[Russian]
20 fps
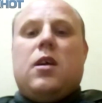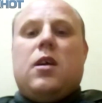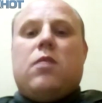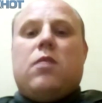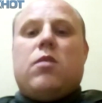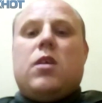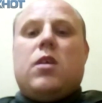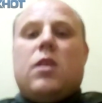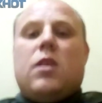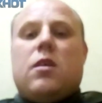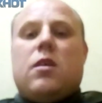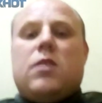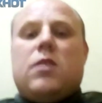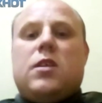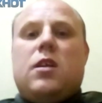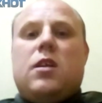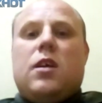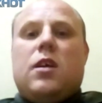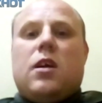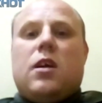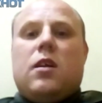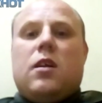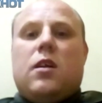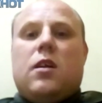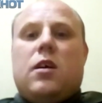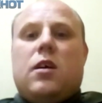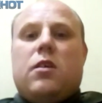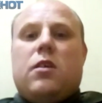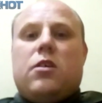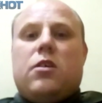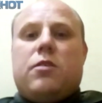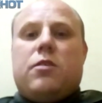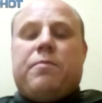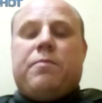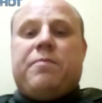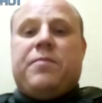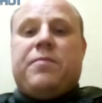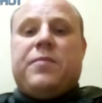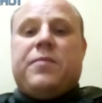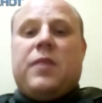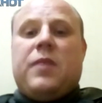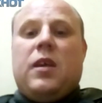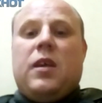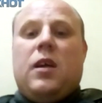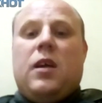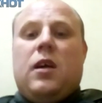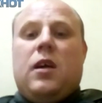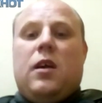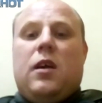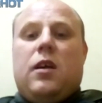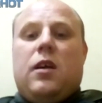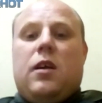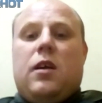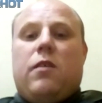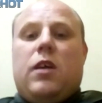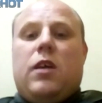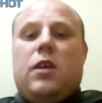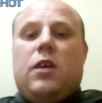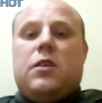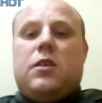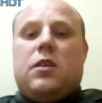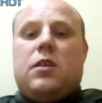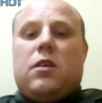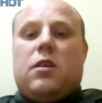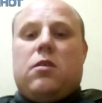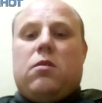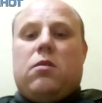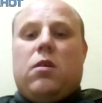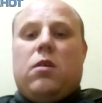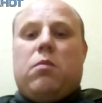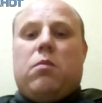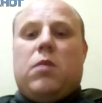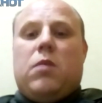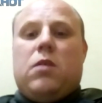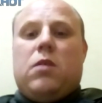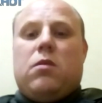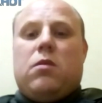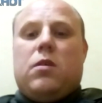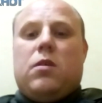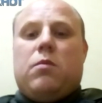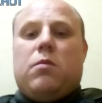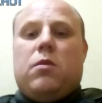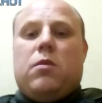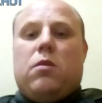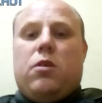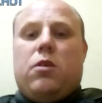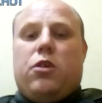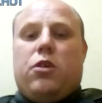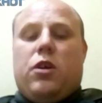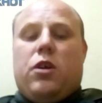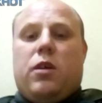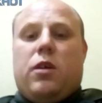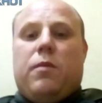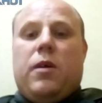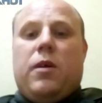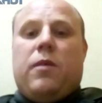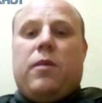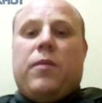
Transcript: Евтенко Василий Николаевич. Являюсь сиротой, обманутым дольщиком.